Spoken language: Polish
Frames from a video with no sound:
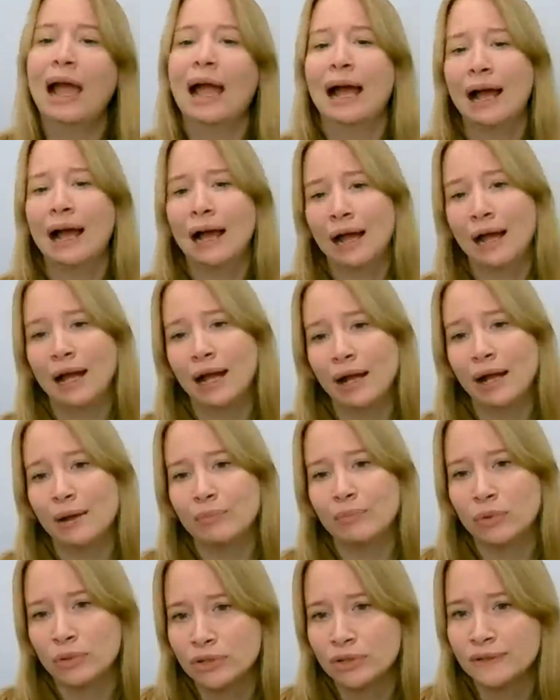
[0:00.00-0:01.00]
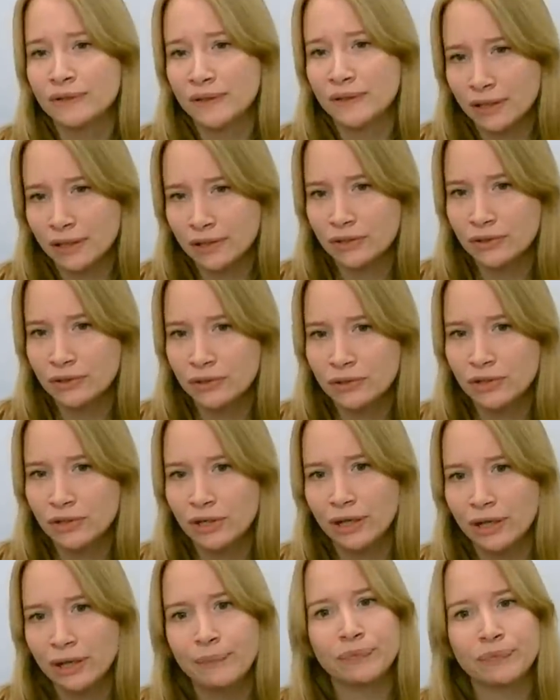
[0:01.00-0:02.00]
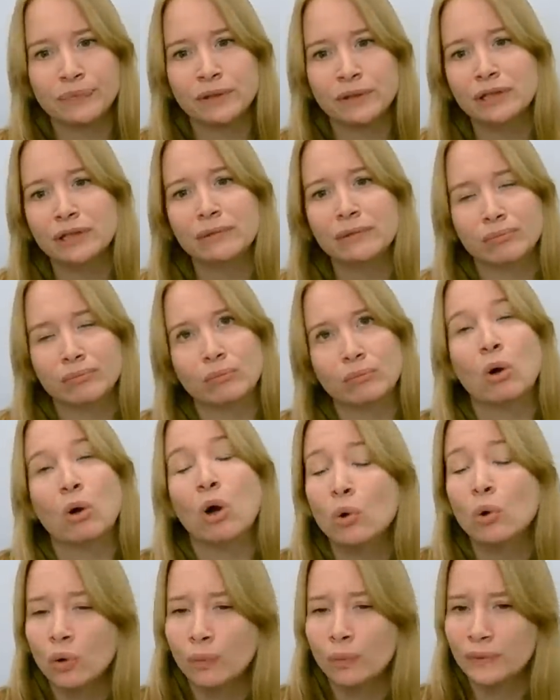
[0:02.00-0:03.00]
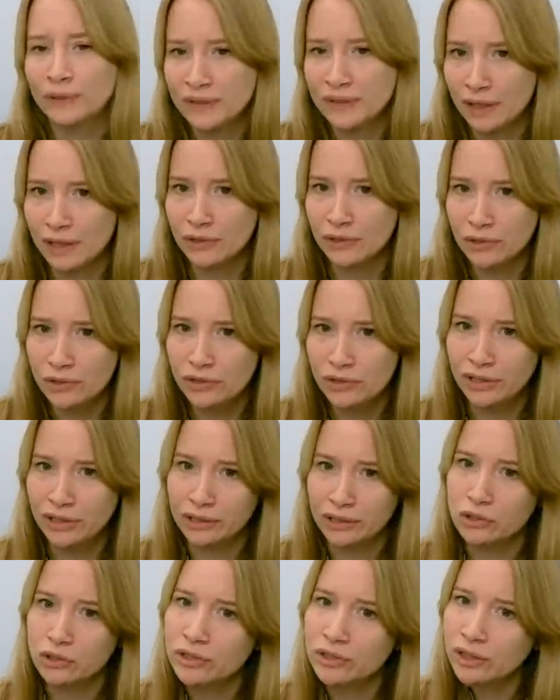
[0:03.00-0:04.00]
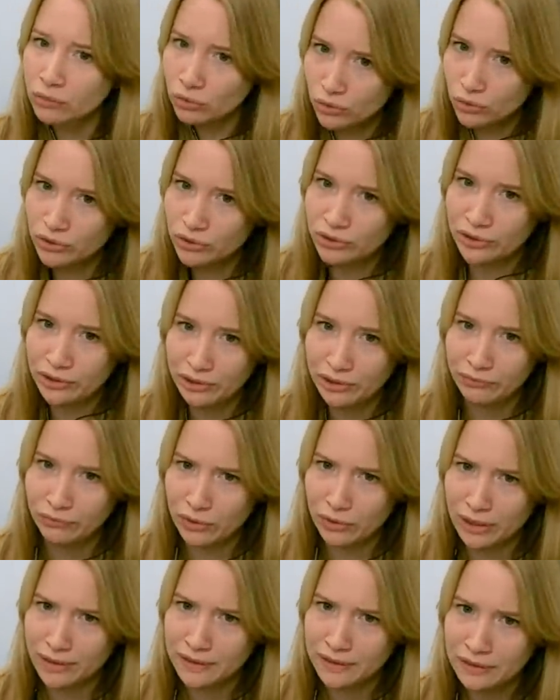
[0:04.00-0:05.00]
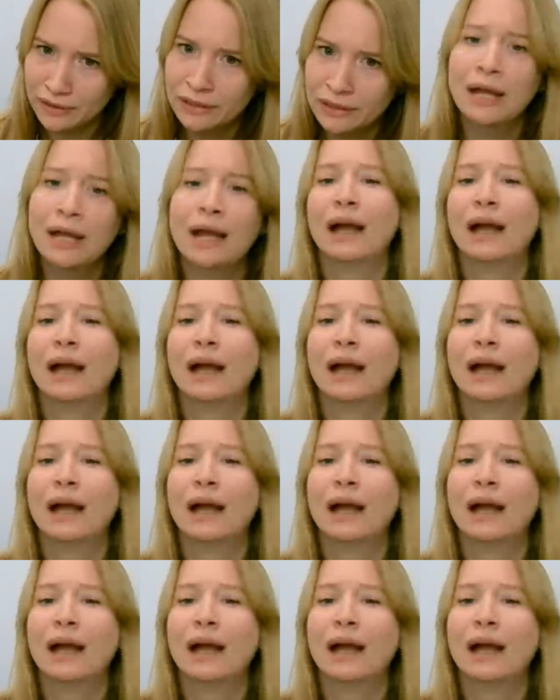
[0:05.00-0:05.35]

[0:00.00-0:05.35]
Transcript: E, może zdarzyć się i mogłoby zdarzyć się jakieś nadużycie tej władzy.